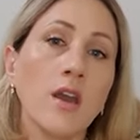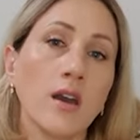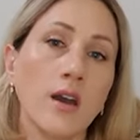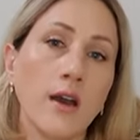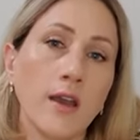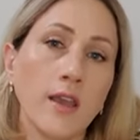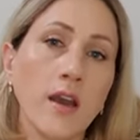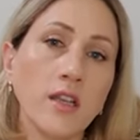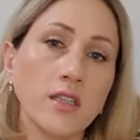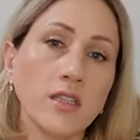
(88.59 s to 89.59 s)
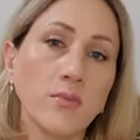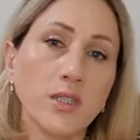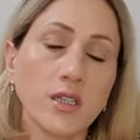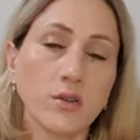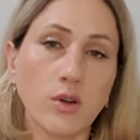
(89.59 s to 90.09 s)
э, я хотела бы
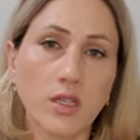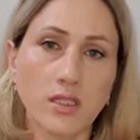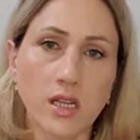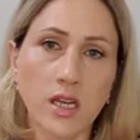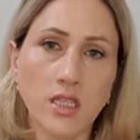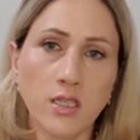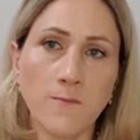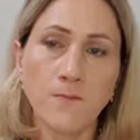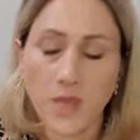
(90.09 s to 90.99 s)
такое, знаете,